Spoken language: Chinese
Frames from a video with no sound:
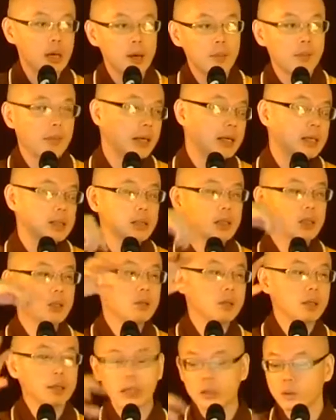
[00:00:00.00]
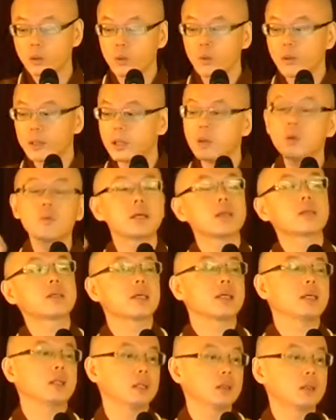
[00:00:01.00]
每个七圈，他就故意弄个声
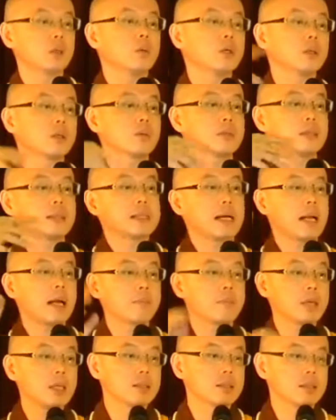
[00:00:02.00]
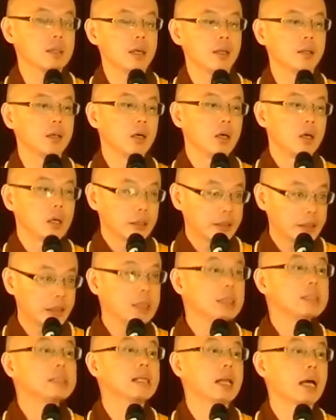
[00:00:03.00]
音，丢个东西在他面前，
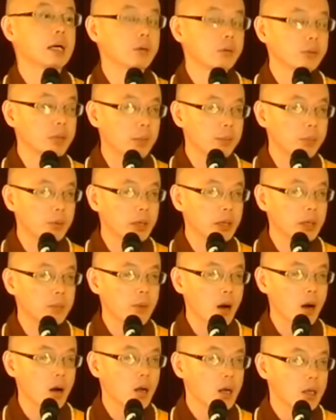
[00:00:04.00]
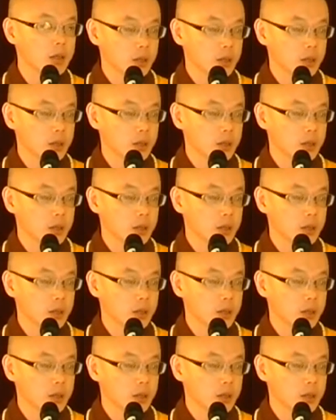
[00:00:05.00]
听起来有点不礼貌。